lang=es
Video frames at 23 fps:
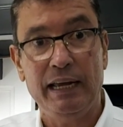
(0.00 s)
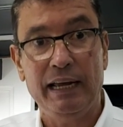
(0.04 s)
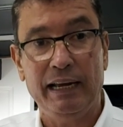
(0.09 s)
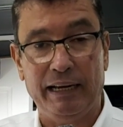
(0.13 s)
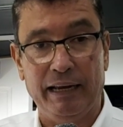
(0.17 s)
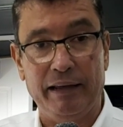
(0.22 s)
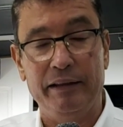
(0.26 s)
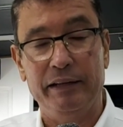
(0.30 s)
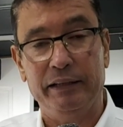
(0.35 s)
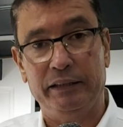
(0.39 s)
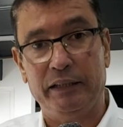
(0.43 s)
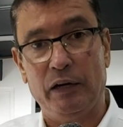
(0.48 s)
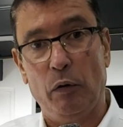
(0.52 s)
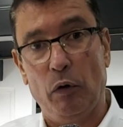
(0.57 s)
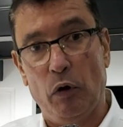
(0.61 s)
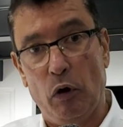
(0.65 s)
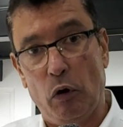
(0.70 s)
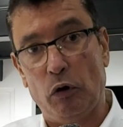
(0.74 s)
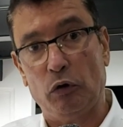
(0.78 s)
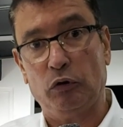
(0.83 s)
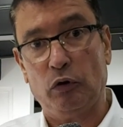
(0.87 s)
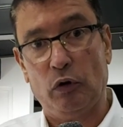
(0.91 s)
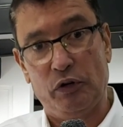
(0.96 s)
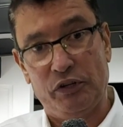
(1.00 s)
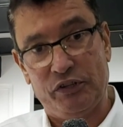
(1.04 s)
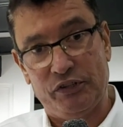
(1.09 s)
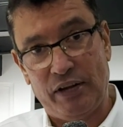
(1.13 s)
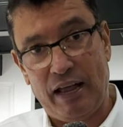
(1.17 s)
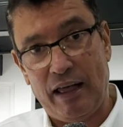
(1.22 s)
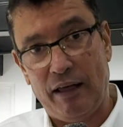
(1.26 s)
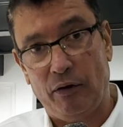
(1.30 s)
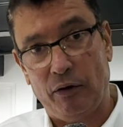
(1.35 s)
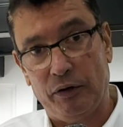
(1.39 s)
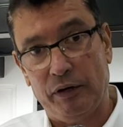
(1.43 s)
que es distribuidor
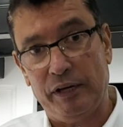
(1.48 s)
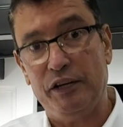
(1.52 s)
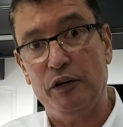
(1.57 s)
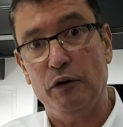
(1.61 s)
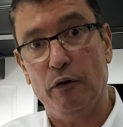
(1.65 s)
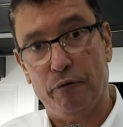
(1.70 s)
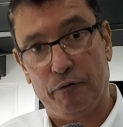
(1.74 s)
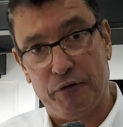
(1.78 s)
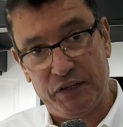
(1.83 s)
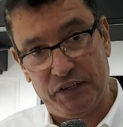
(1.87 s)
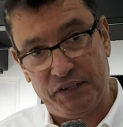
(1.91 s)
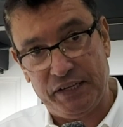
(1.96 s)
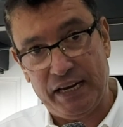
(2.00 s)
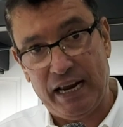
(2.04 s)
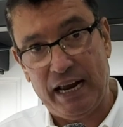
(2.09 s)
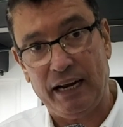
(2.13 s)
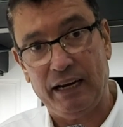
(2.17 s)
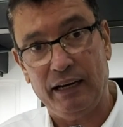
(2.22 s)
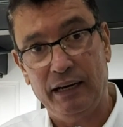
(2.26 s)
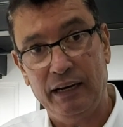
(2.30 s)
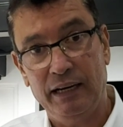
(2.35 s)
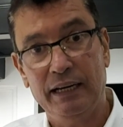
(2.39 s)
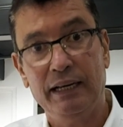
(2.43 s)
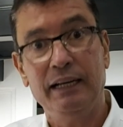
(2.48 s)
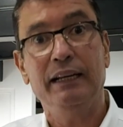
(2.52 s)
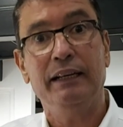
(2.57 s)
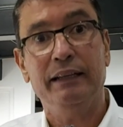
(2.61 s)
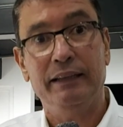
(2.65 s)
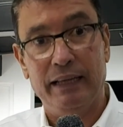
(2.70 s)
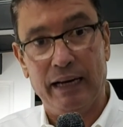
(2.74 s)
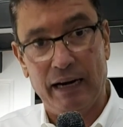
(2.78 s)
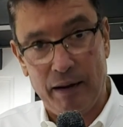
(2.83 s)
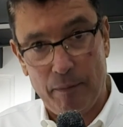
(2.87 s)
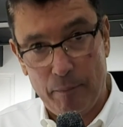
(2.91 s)
autorizado y oficial
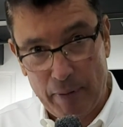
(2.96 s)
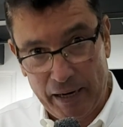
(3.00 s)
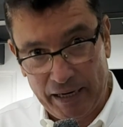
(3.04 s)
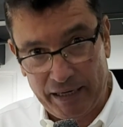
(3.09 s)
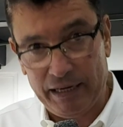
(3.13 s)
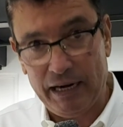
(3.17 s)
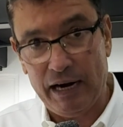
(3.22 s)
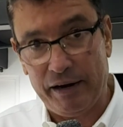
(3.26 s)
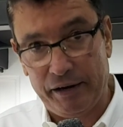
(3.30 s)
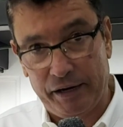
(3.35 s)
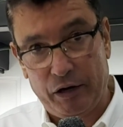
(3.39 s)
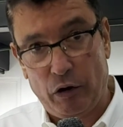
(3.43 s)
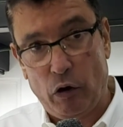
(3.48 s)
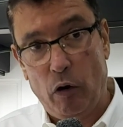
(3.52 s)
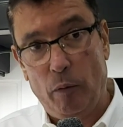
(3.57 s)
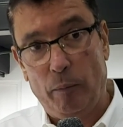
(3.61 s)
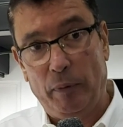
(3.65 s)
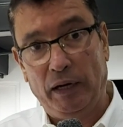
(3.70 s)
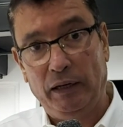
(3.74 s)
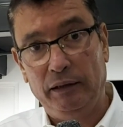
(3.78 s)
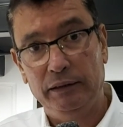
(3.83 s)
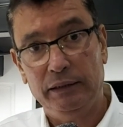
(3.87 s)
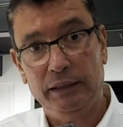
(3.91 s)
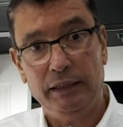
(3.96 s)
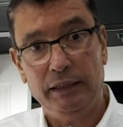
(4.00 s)
de las máquinas Ricoma.